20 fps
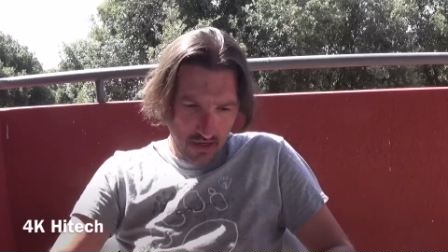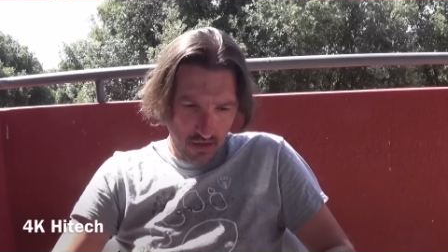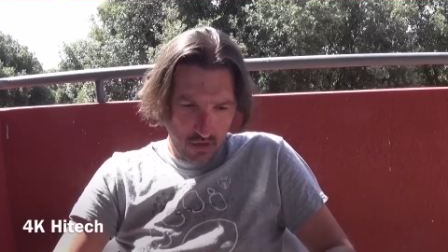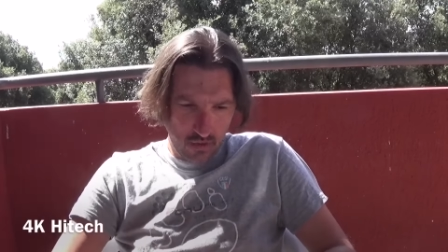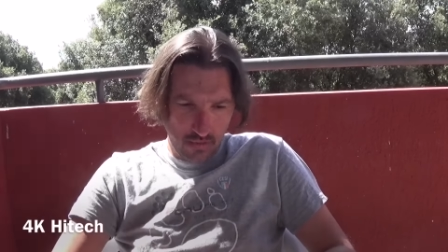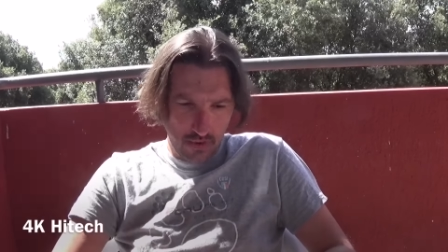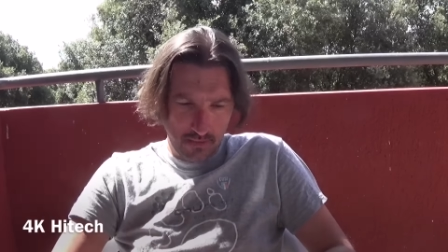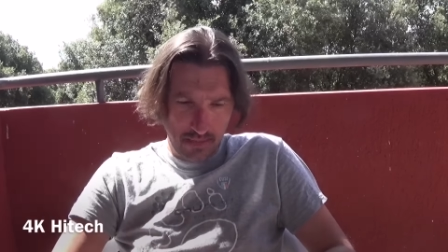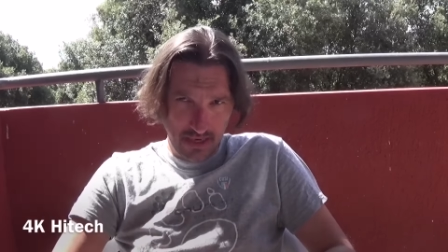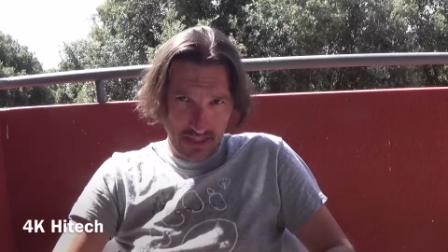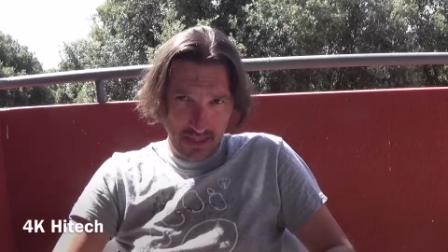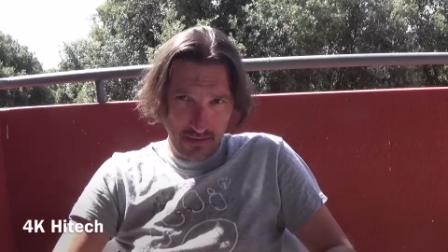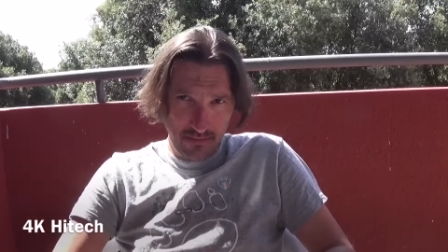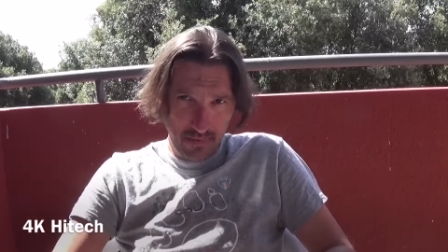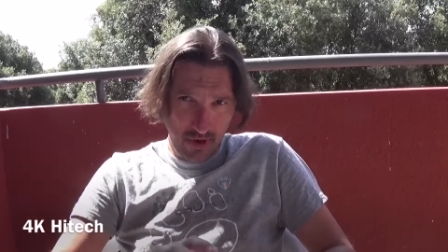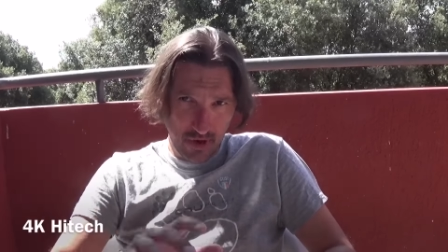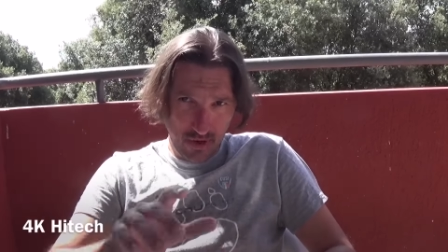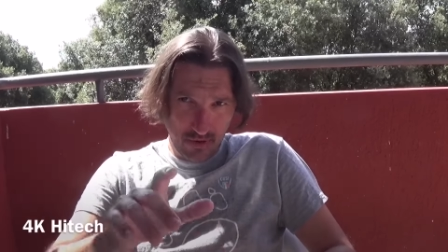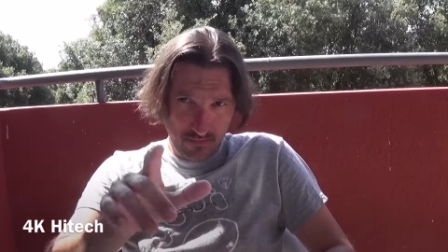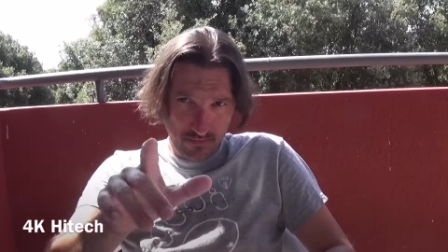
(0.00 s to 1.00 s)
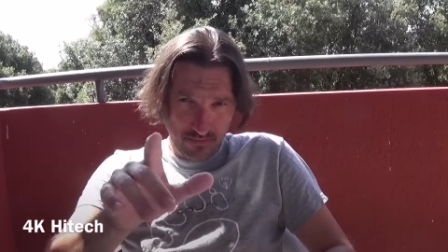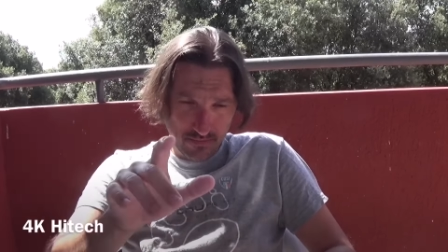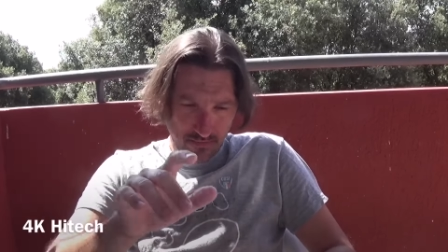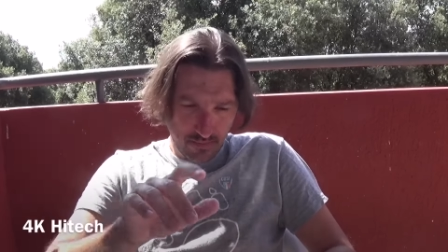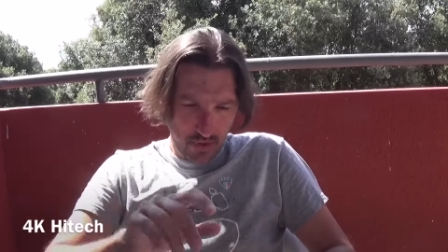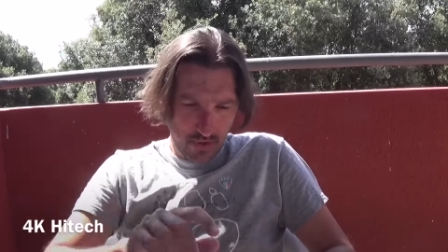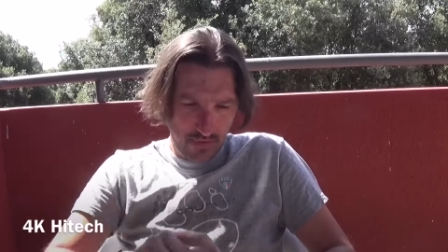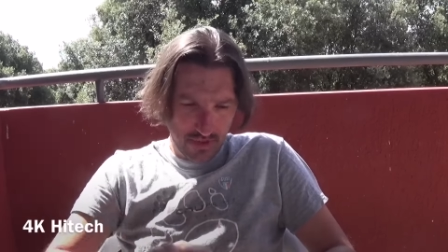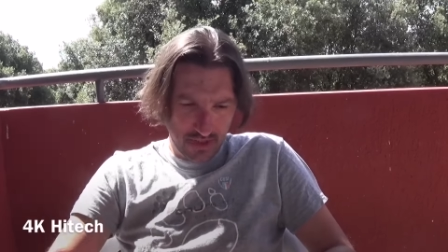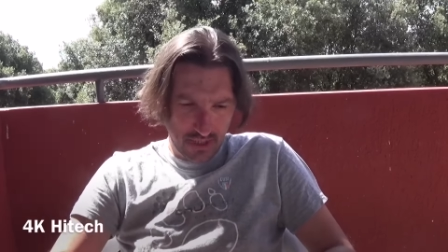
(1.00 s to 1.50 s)
come per te, però
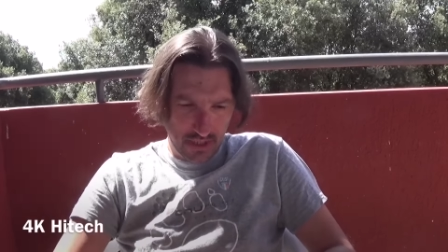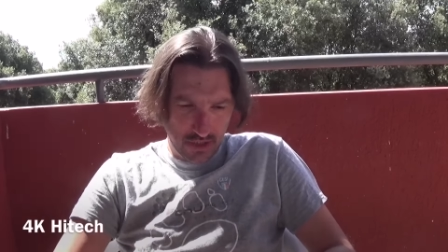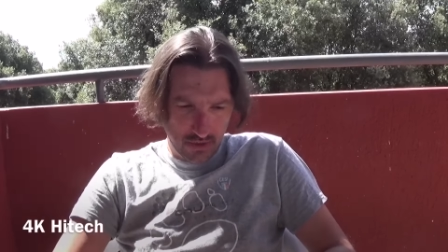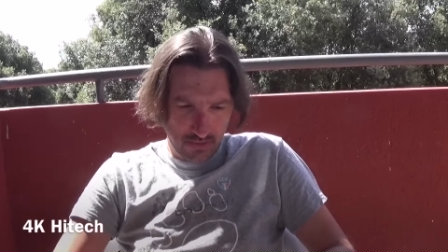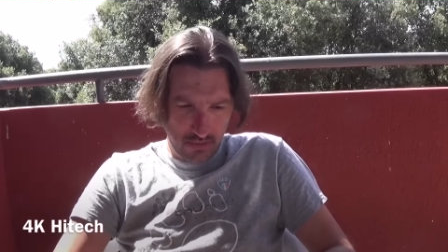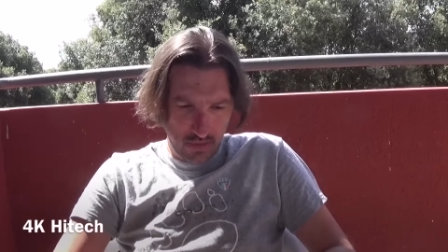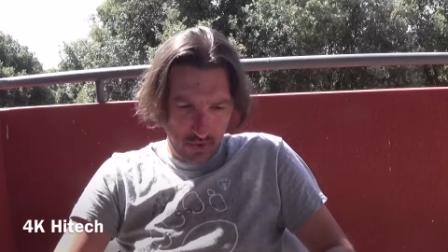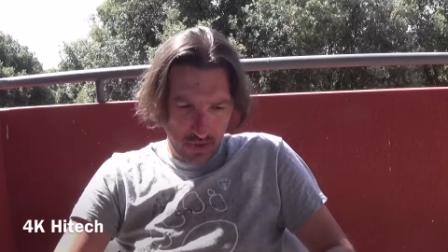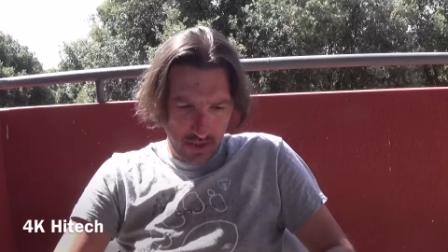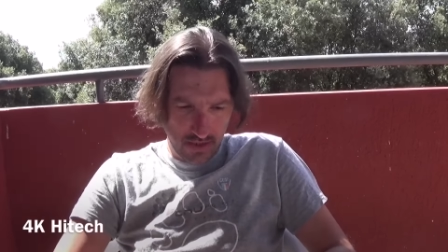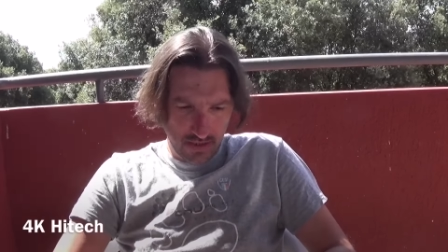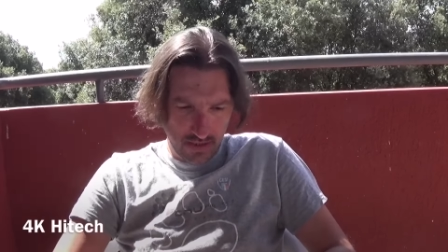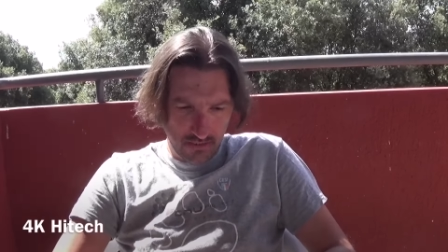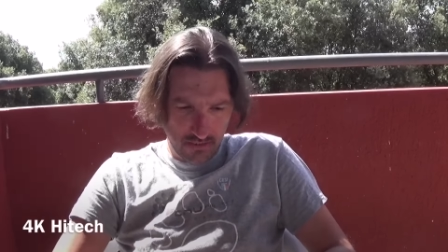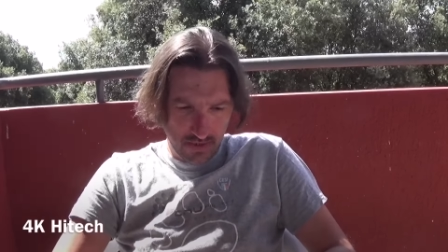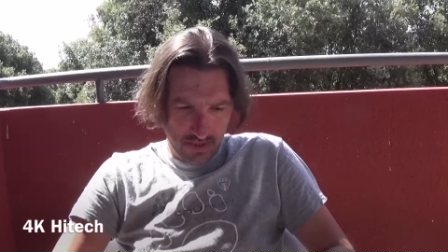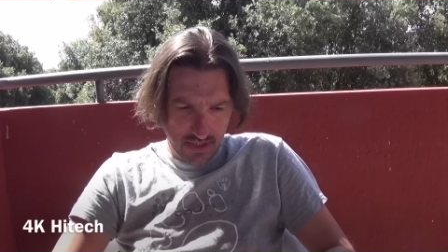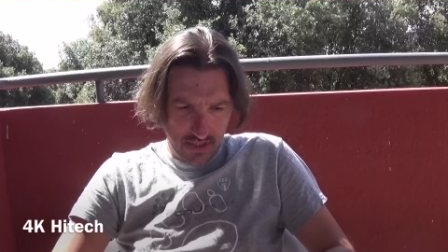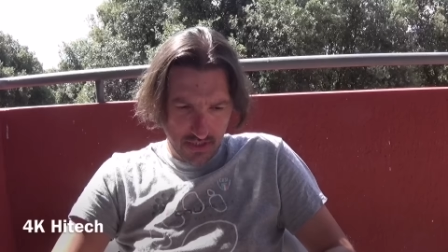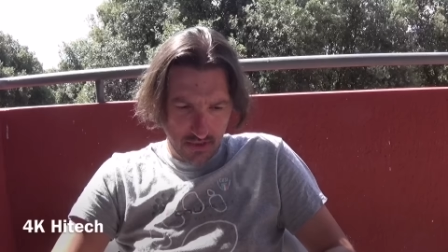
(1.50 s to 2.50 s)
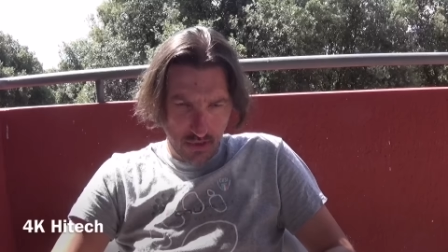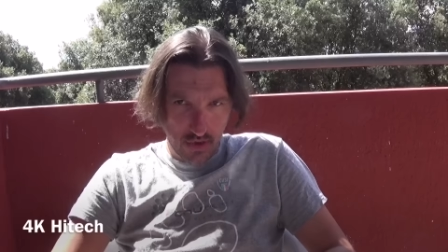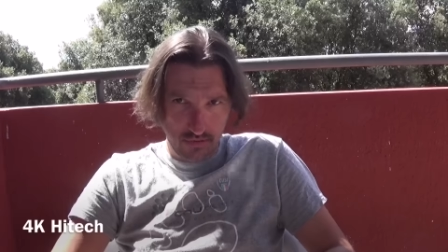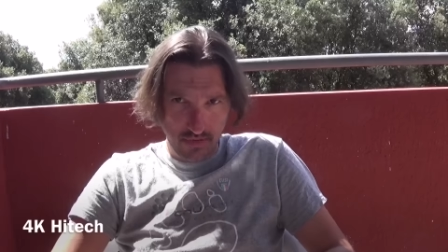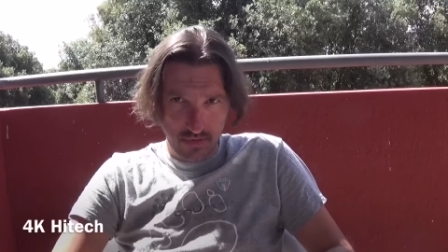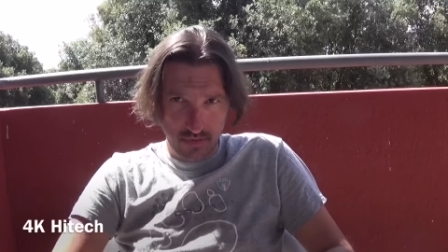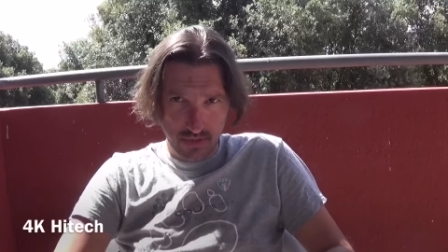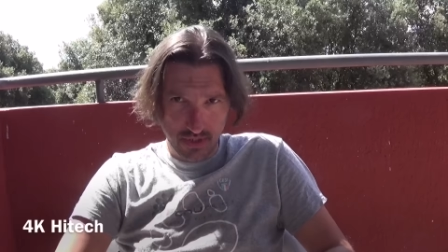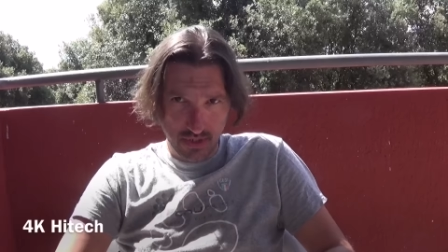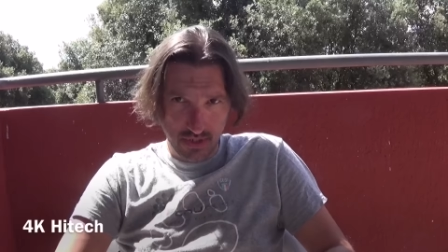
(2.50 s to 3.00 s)
prova touch poll e dimmi se
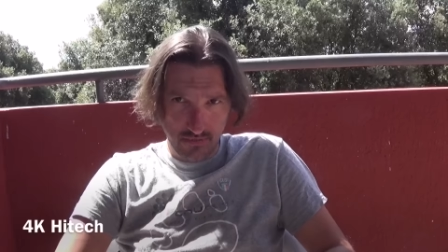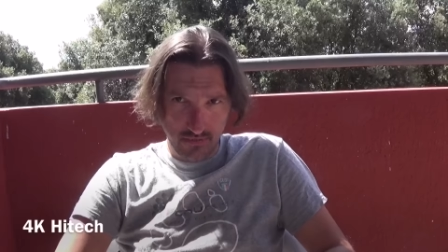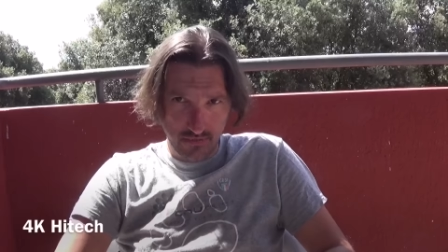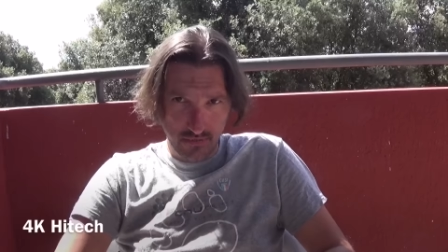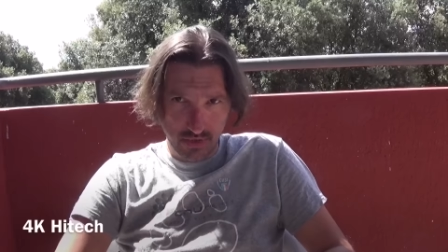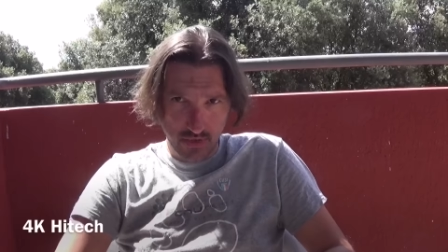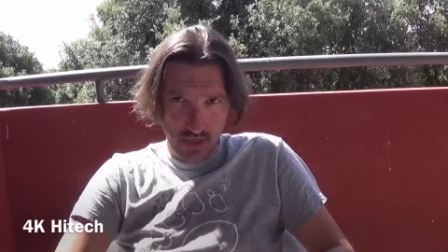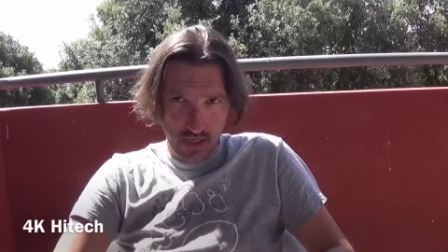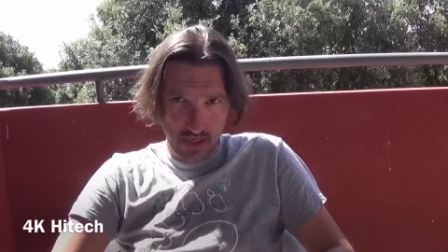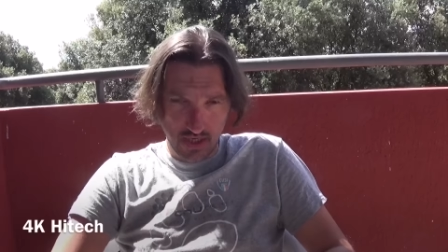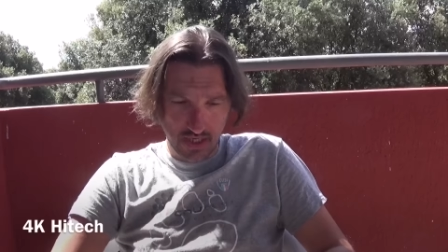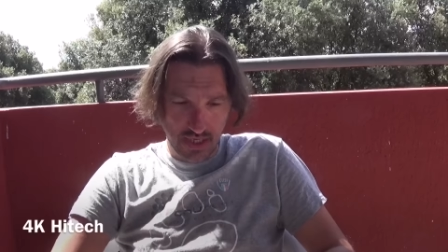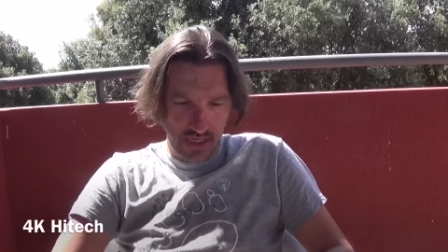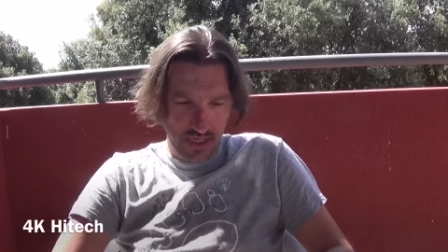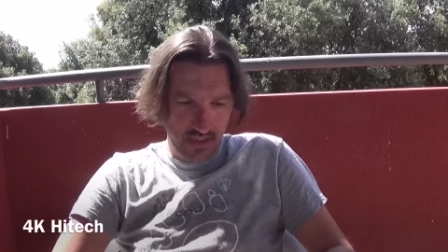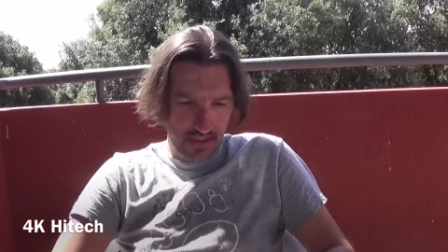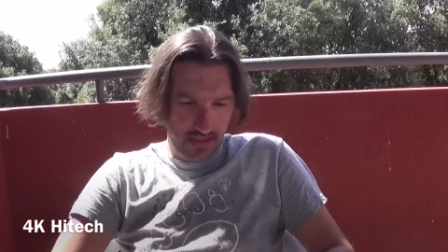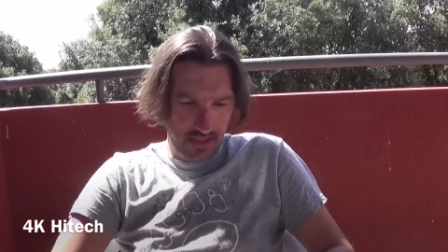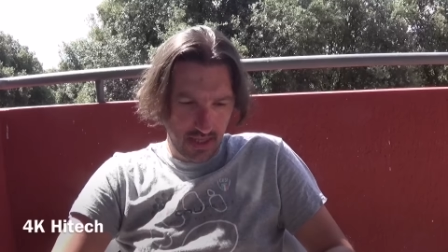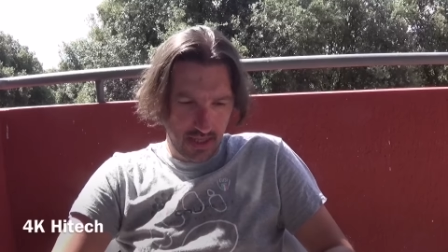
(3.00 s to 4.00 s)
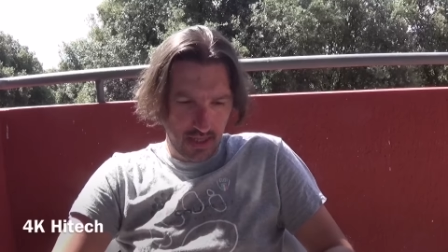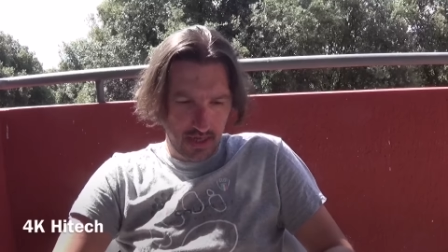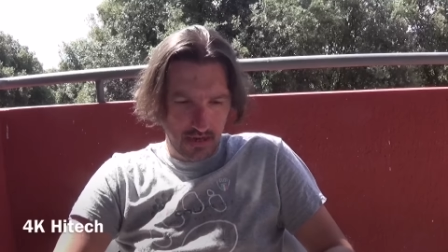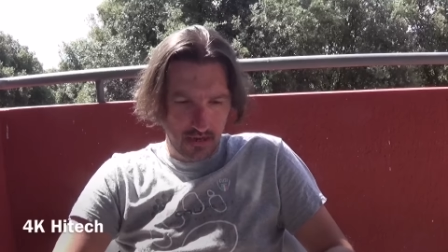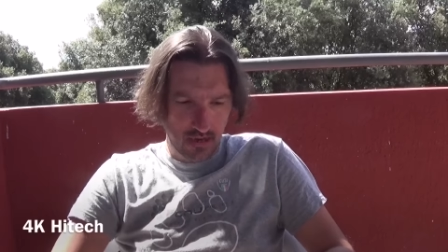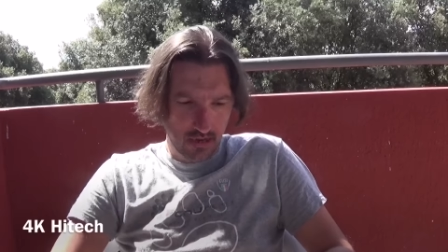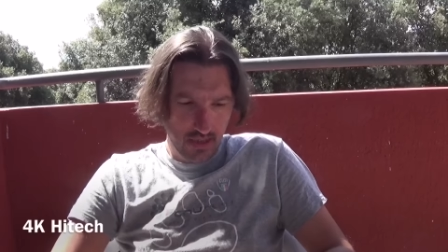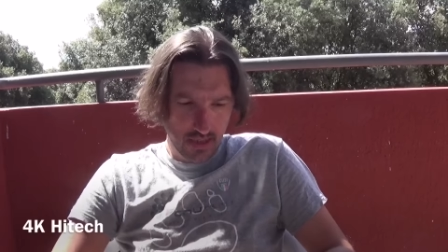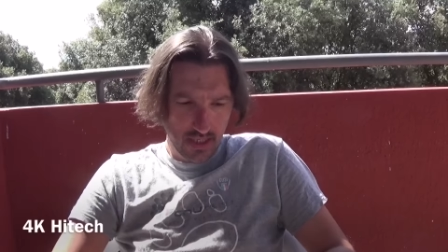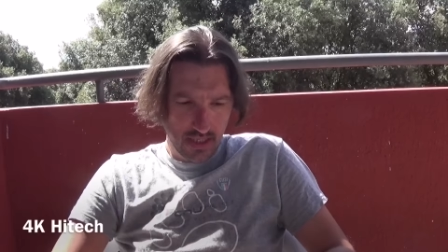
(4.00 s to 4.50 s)
trovi questa funzionalità
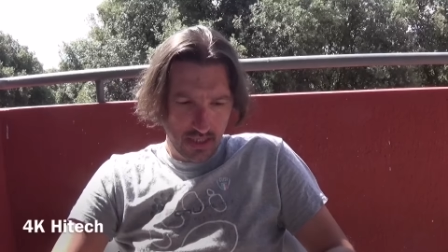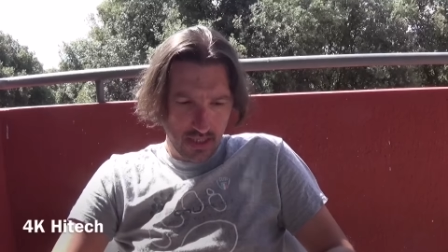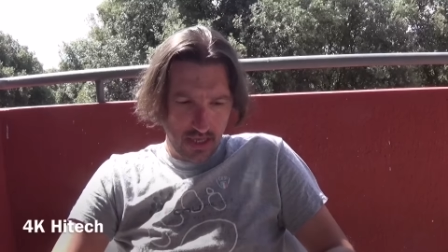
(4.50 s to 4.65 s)
all'interno.